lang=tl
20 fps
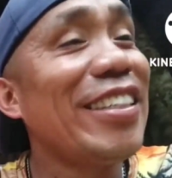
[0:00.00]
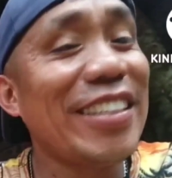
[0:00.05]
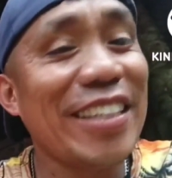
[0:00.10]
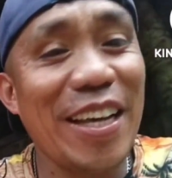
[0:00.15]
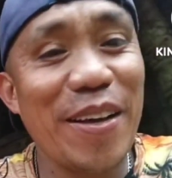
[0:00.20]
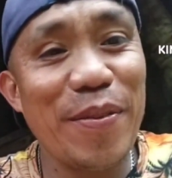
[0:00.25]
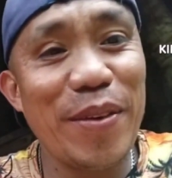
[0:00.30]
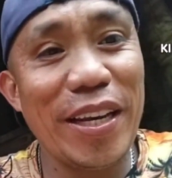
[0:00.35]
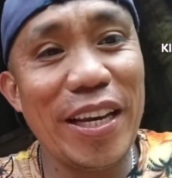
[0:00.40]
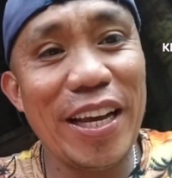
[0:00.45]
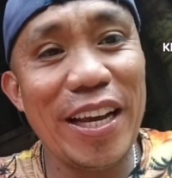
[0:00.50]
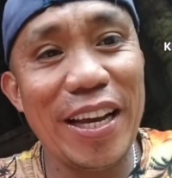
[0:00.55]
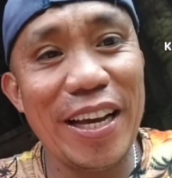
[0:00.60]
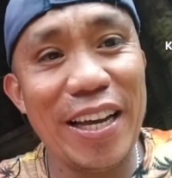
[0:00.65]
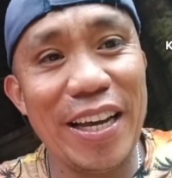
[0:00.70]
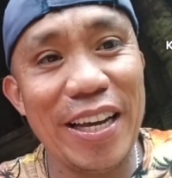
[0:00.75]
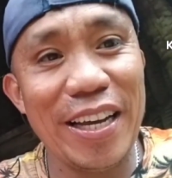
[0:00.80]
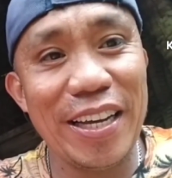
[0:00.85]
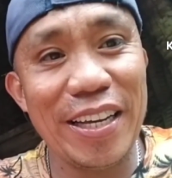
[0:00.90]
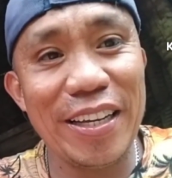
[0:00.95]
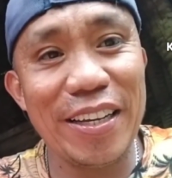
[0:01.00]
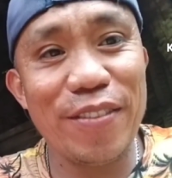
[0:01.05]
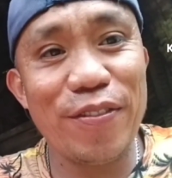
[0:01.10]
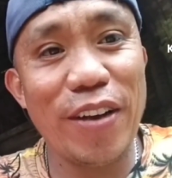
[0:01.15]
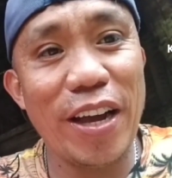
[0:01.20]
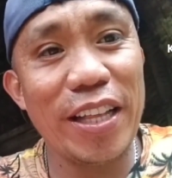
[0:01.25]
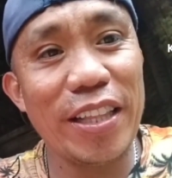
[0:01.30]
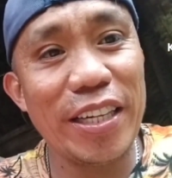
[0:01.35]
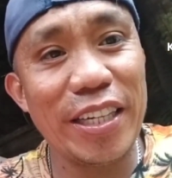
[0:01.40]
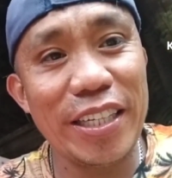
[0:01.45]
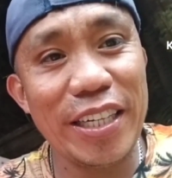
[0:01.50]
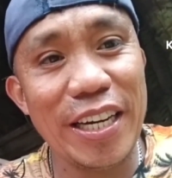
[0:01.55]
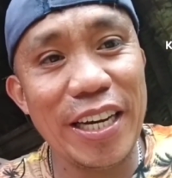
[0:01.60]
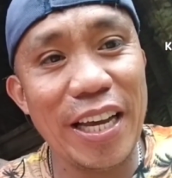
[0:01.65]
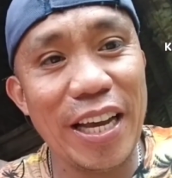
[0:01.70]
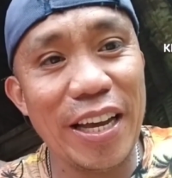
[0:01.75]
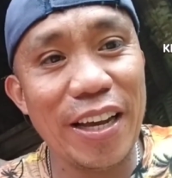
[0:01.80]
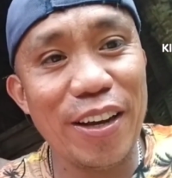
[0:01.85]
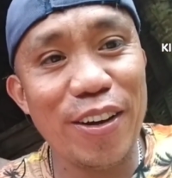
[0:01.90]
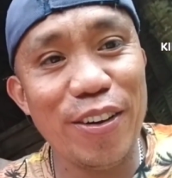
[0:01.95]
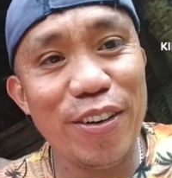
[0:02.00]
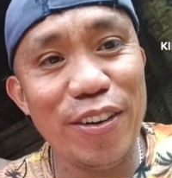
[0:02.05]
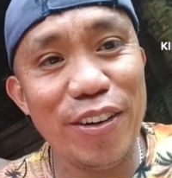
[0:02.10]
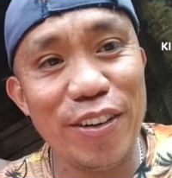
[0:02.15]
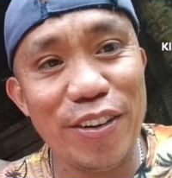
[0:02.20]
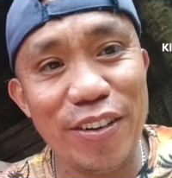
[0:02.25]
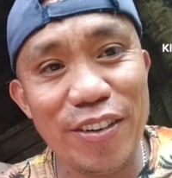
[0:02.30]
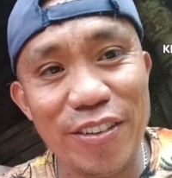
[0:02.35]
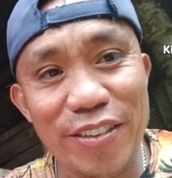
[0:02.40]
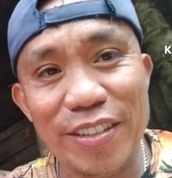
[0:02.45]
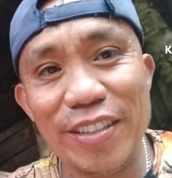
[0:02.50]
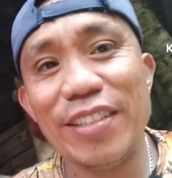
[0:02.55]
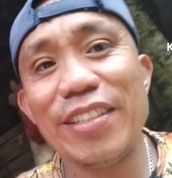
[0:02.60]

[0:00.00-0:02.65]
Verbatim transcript: Sabi ng father nila, ulo, oh, ulo.